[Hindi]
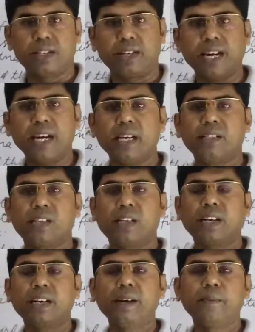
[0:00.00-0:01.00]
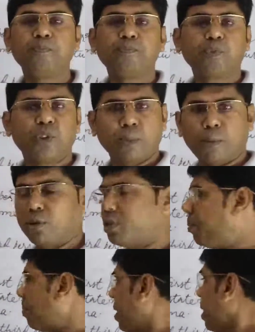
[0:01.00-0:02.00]
ठीक है इज इट क्लियर बहुत
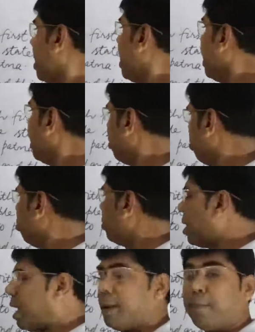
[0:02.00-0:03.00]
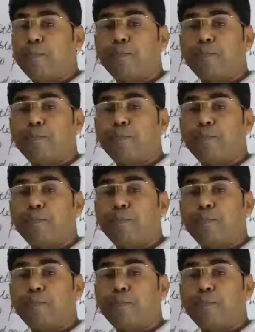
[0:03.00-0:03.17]
सिंपल दूसरा